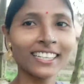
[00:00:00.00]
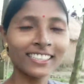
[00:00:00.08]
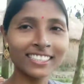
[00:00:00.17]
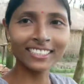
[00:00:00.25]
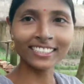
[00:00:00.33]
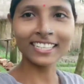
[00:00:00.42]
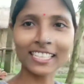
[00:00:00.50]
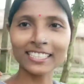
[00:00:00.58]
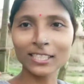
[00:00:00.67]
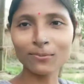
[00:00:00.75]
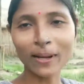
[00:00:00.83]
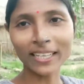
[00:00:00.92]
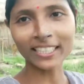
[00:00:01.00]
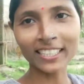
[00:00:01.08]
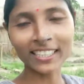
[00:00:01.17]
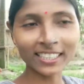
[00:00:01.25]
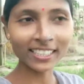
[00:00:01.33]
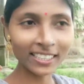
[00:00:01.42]
সবাই আছে
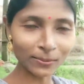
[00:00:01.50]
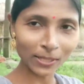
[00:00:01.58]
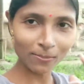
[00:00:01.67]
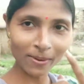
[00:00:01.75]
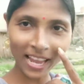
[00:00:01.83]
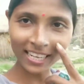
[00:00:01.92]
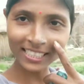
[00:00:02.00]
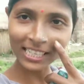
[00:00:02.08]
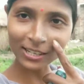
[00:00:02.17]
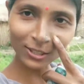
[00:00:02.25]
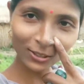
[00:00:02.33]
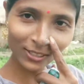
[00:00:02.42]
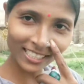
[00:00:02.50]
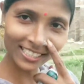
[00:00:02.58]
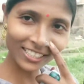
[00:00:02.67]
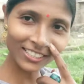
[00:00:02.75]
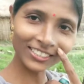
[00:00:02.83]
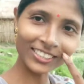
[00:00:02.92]
হেঁটে হেঁটে যাচ্ছি
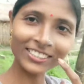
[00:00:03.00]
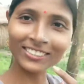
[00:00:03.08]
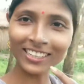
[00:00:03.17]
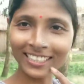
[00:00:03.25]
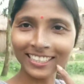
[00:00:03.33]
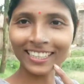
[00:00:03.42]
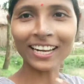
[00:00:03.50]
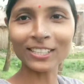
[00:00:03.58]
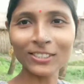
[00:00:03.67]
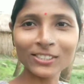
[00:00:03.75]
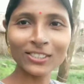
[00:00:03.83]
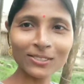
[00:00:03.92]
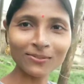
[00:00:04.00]
বাজারে মানে ভ্যান যাওয়ার আগে